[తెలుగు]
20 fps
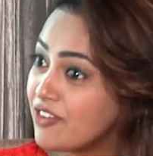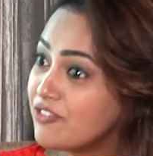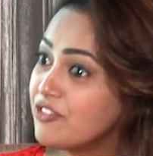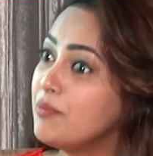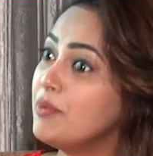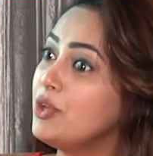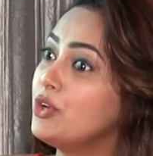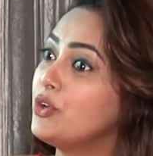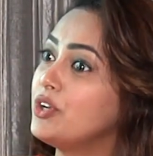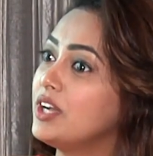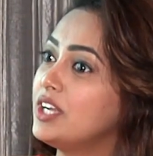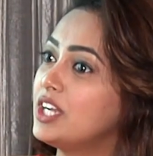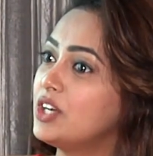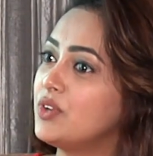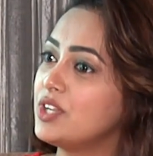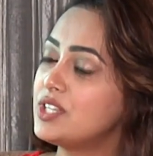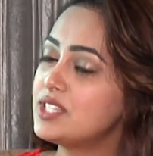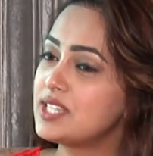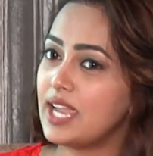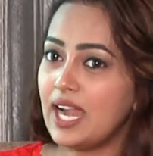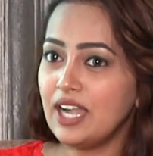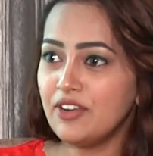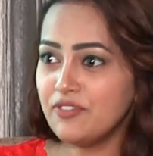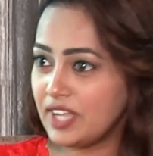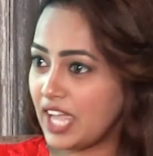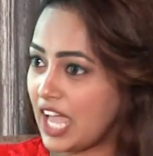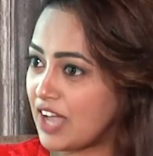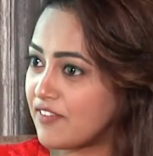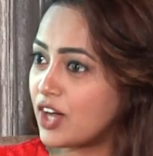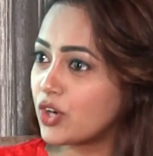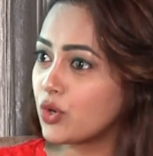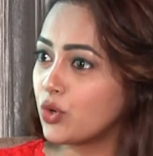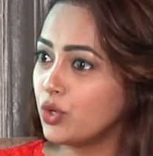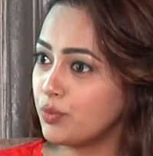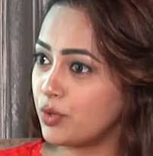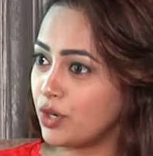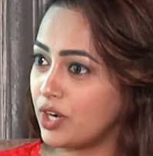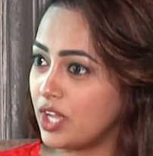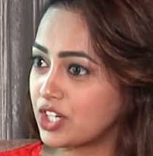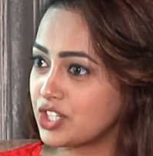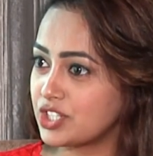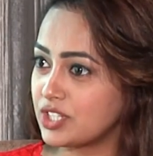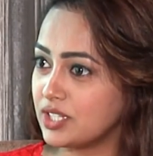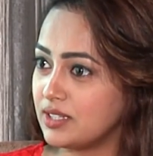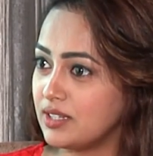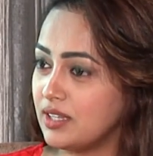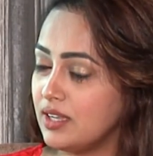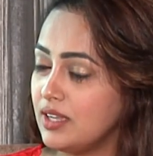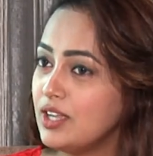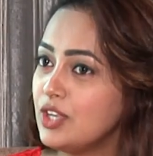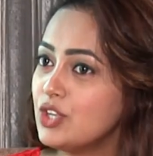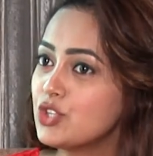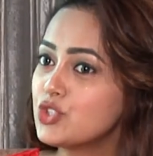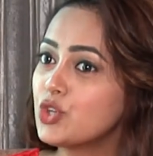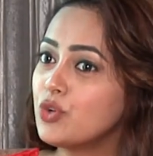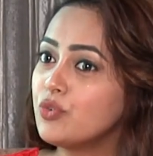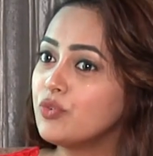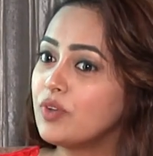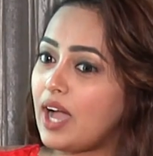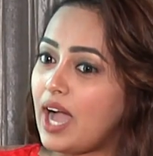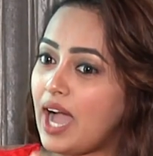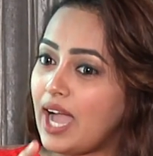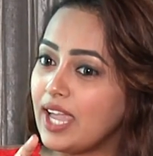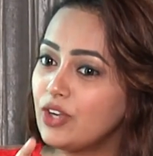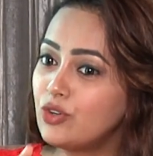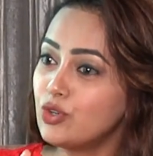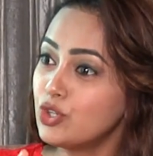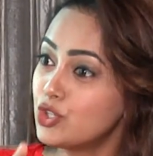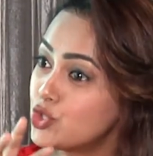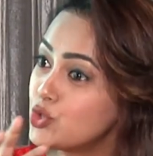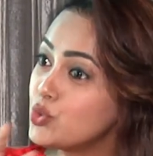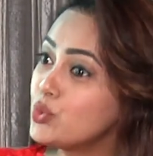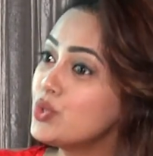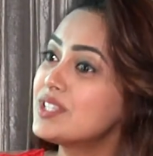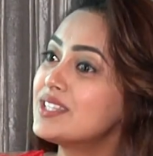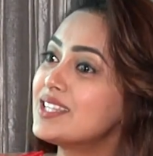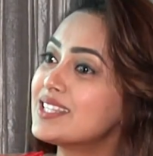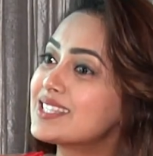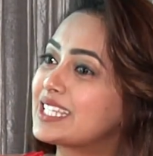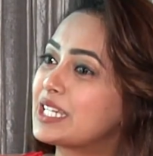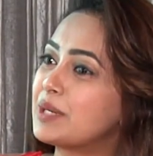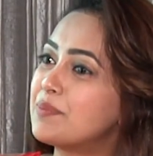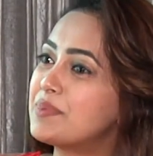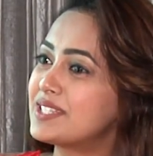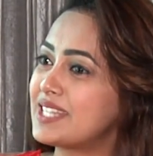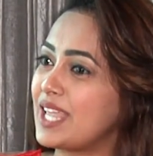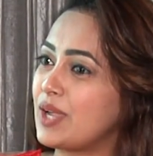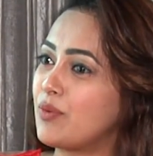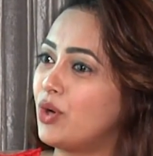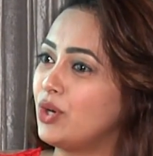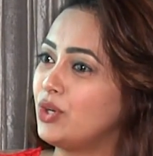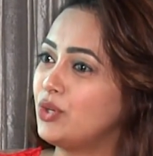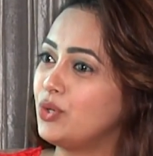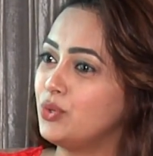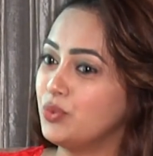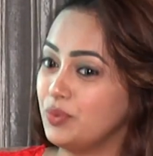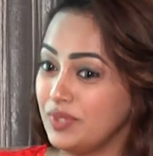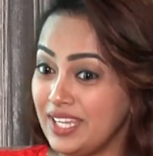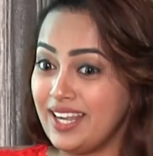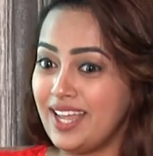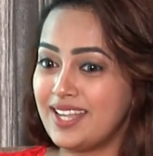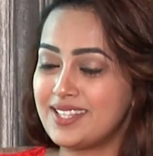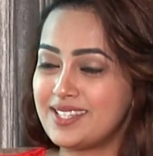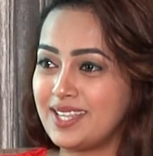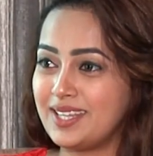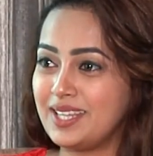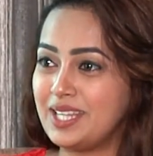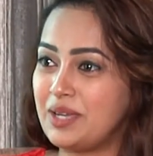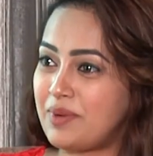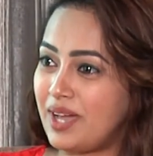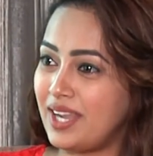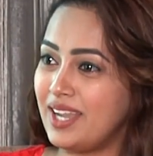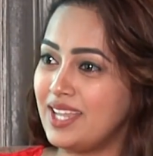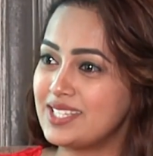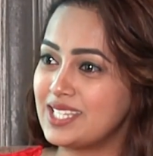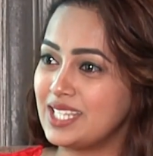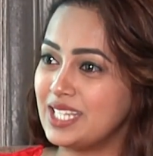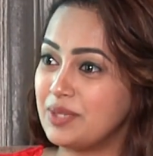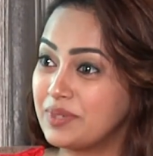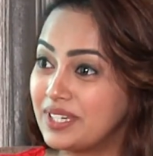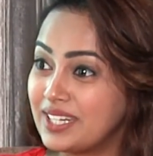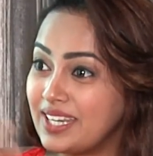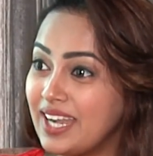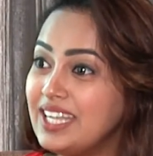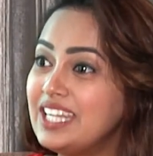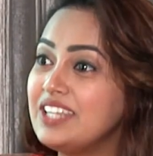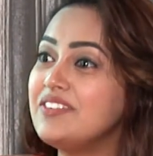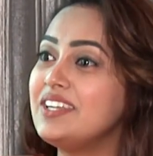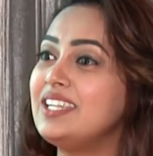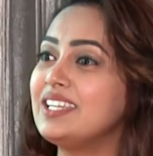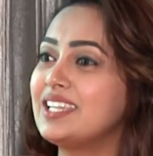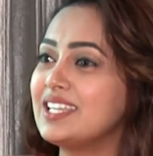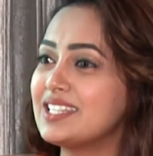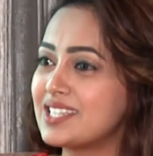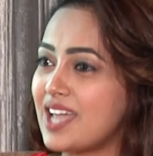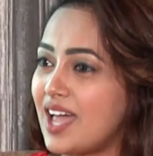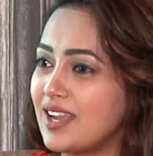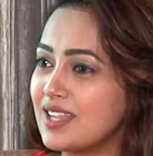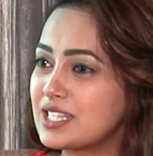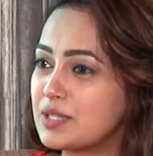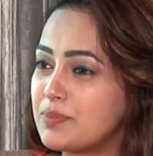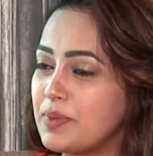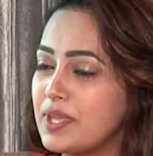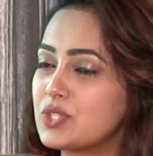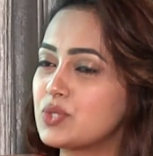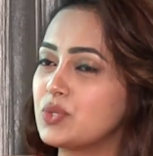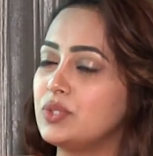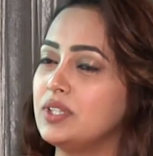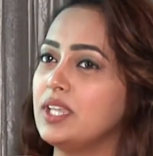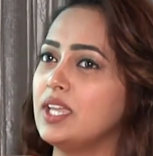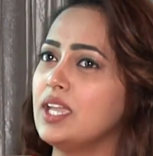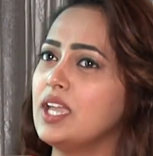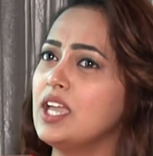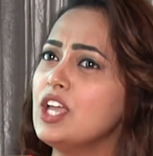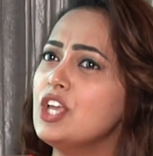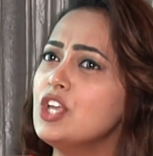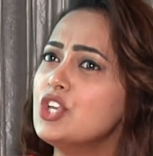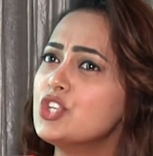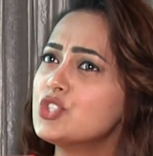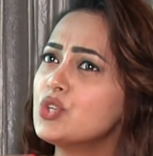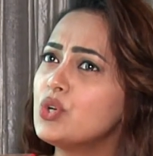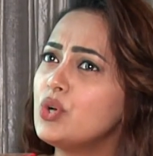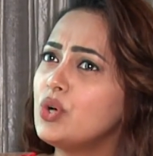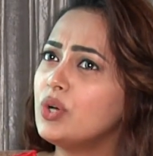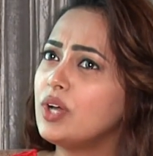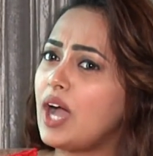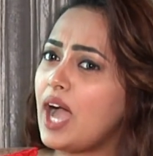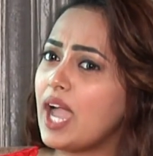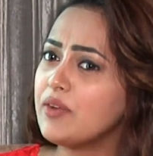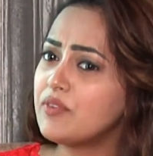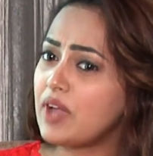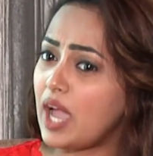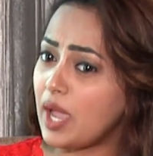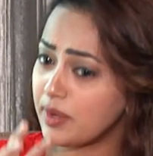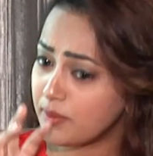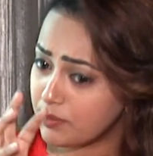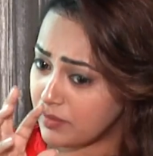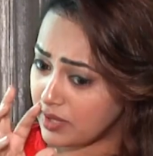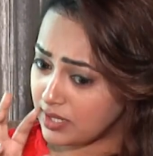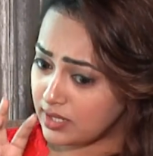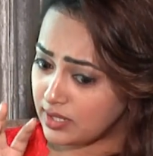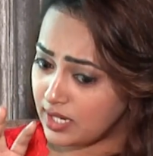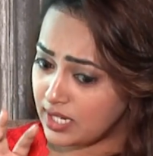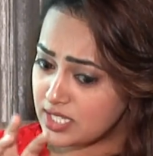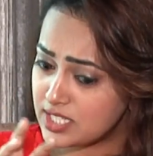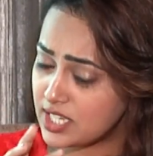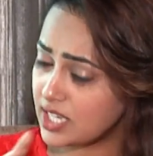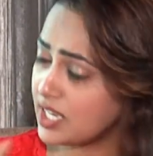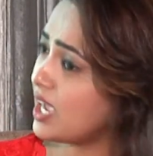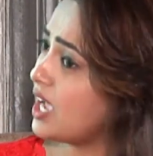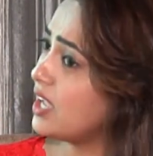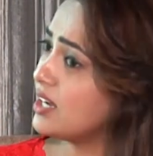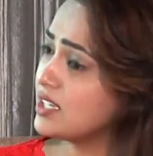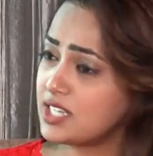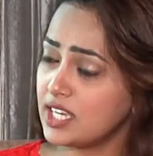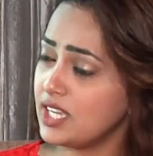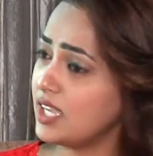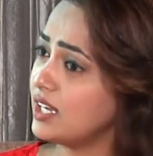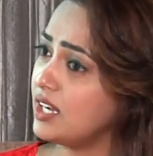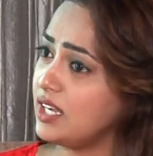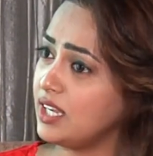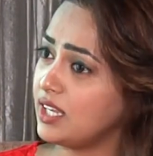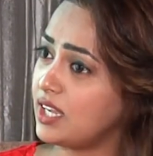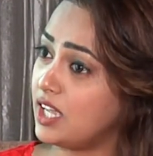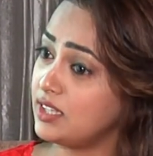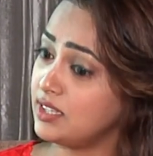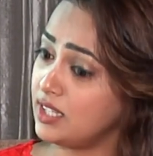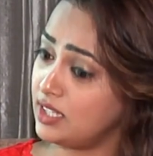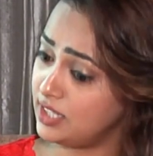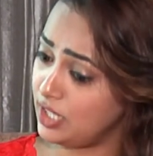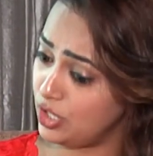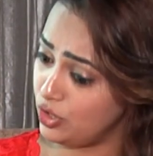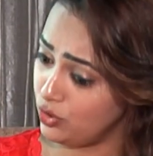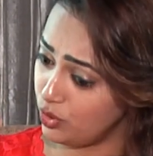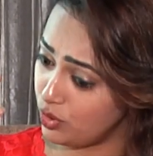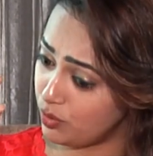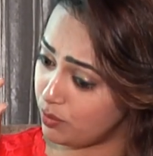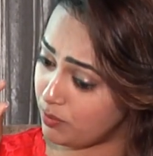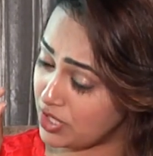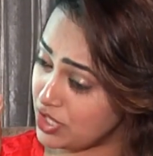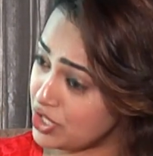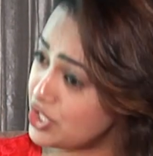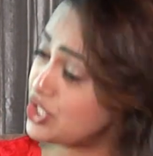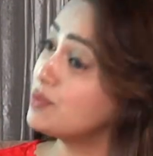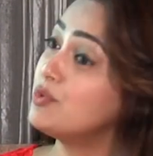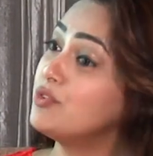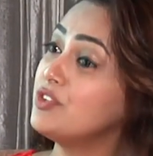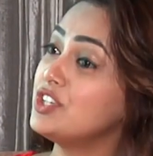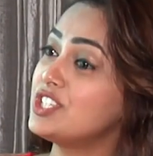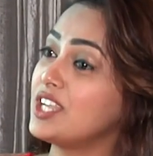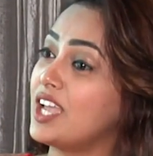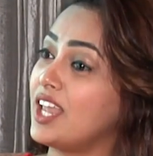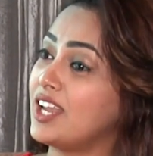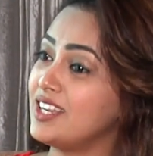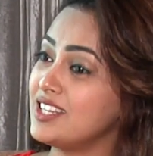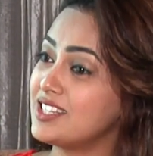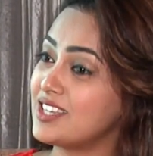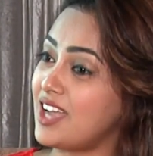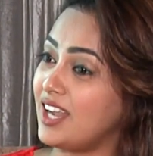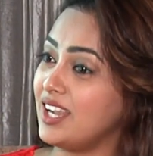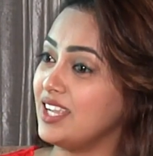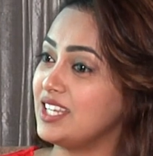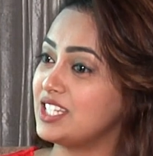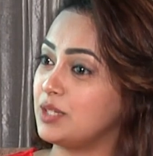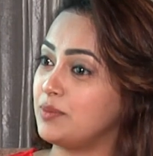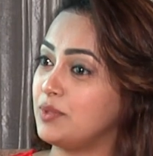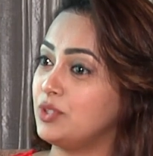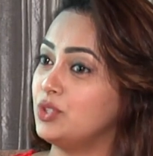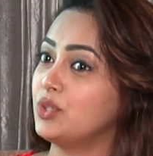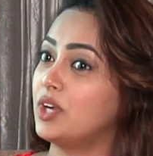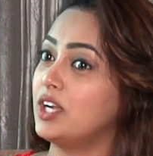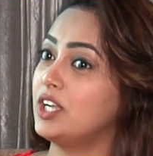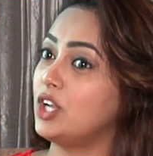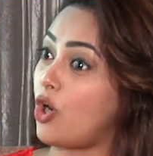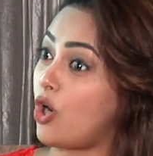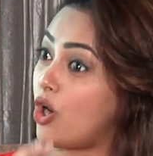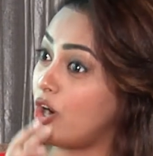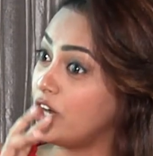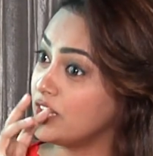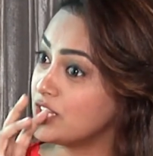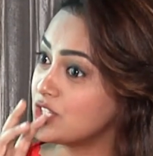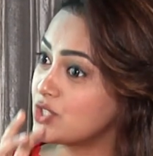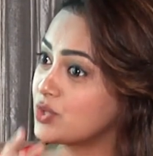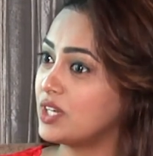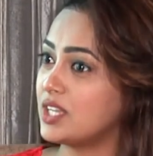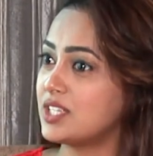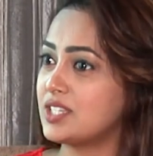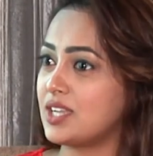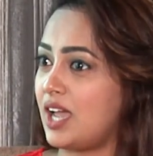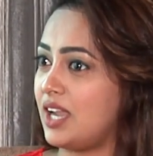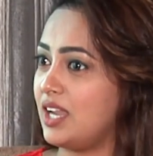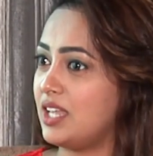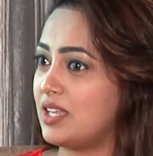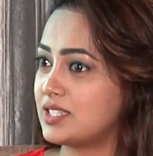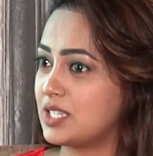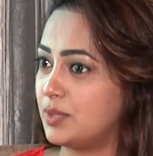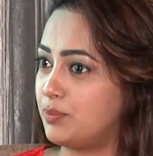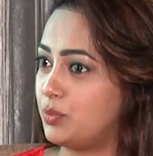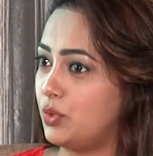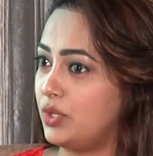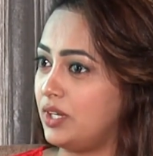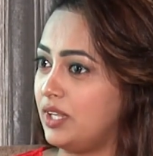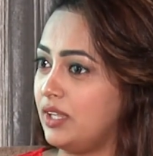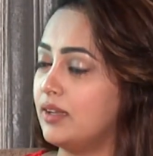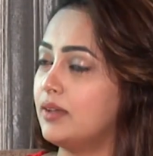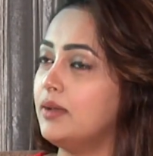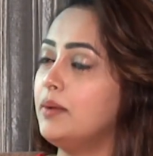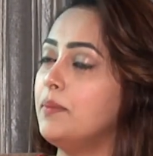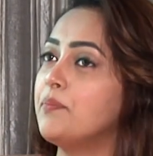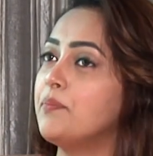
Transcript: విమెన్ ఓరియంటెడ్ వచ్చాయి అండ్ వీ హ్యావ్ అవర్ ఓన్ ప్రొడక్షన్ సో ఐ కుడ్ చూస్ ది స్క్రిప్ట్స్ ఐ వాంట్ డు ఇలా చేద్దాం అలా చేద్దాం క్రియేటివిటీకి చాలా స్పేస్ ఉంది సో ఐ ఐ నేను చేయ చేయనని కాదు నాకు తెలుగులో మంచి మూవీ చేయాలని చాలా ఇష్టం ఎందుకంటే ఆడియన్స్ కూడా చాలా సపోర్టింగ్